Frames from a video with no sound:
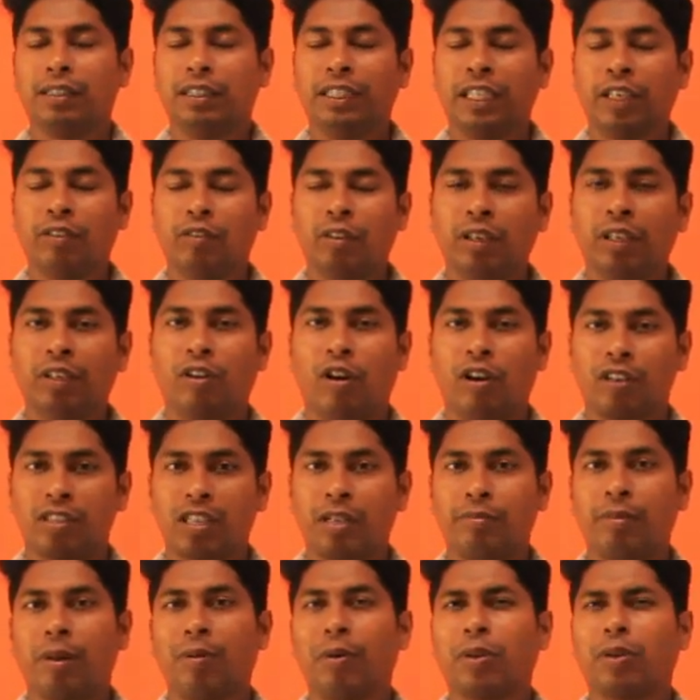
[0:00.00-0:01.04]
যেগুলি
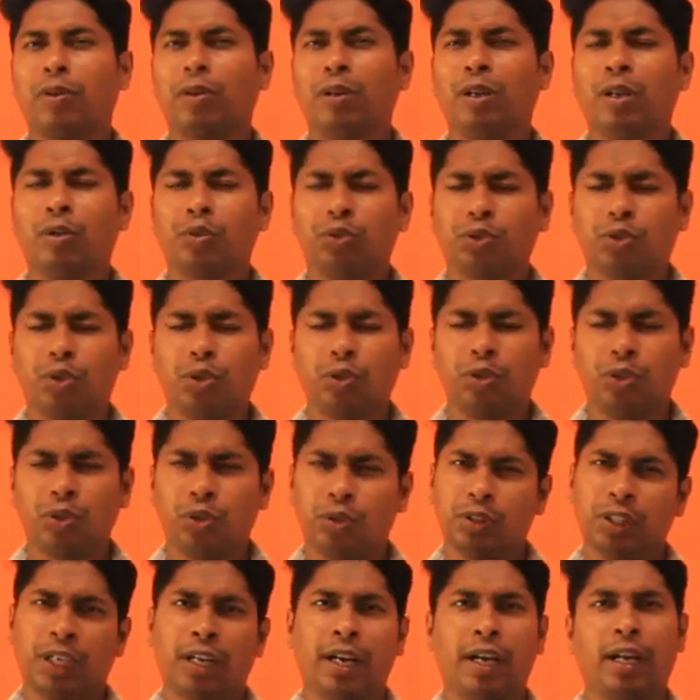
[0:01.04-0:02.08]
হোয়াটসঅ্যাপ ব্যবহার করলে অত্যন্ত
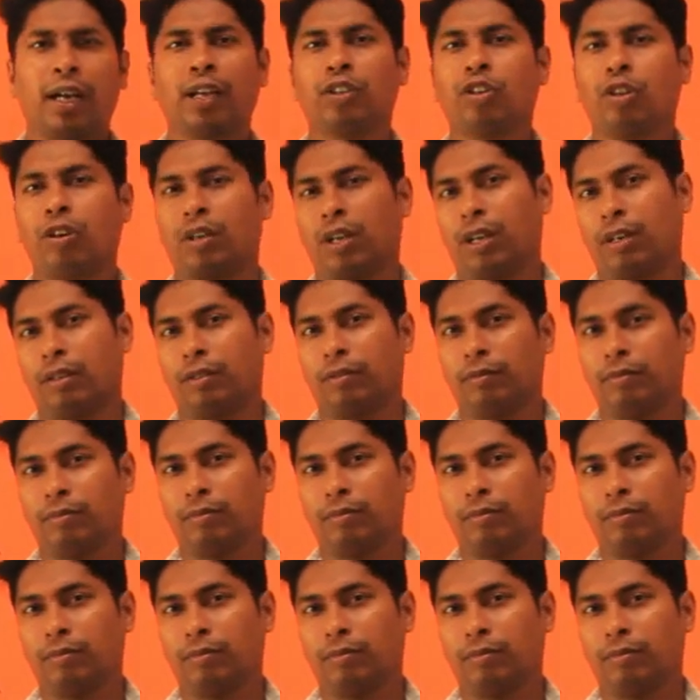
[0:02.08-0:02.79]
জেনে রাখা দরকার